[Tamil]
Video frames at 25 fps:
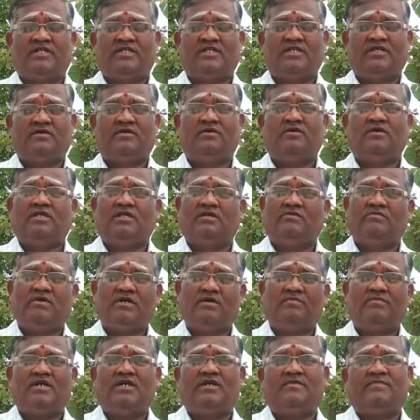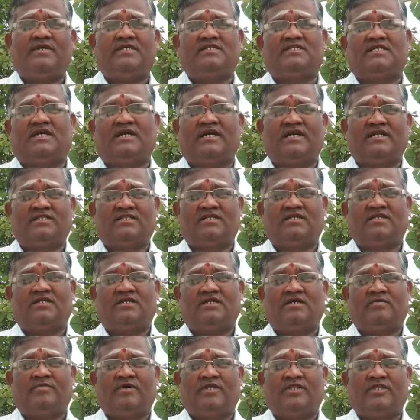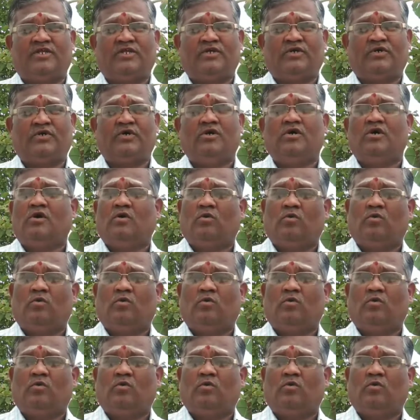மாதிரியும் இவங்க மட்டுமே சங்கடத்தில் இருக்கிற மாதிரியும்